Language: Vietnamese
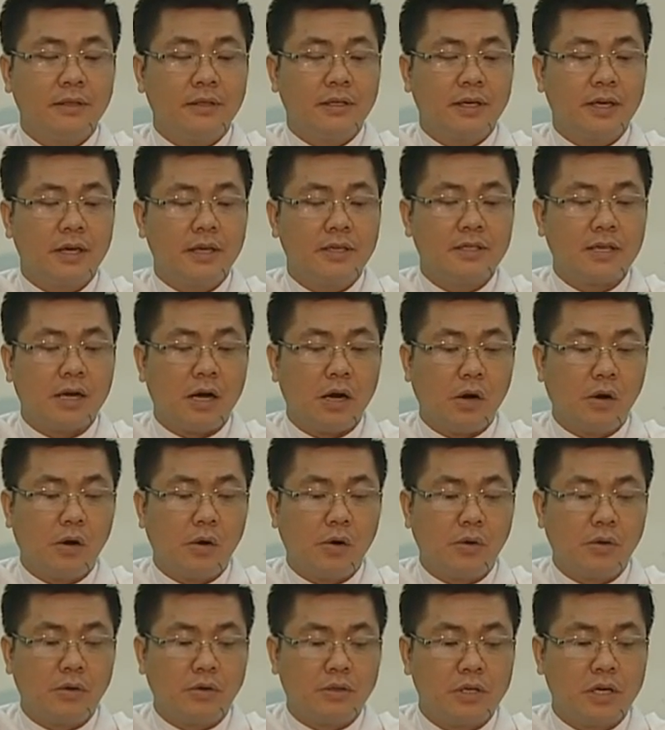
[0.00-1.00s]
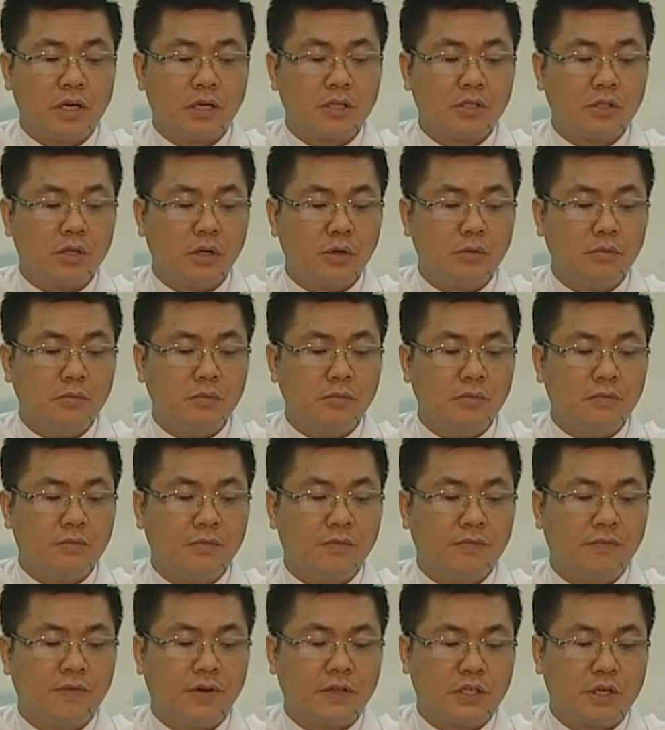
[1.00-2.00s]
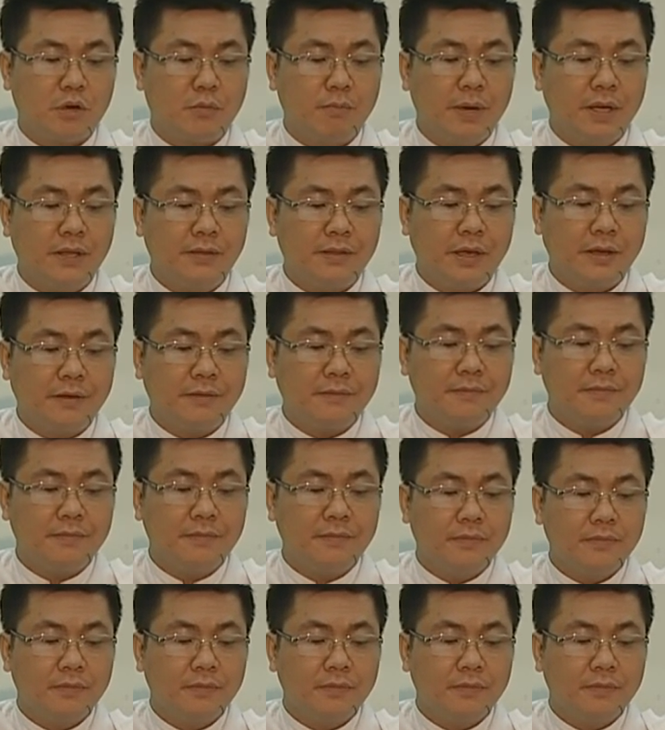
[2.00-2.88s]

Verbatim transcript: khi dầu được dùng vào trong bí tích.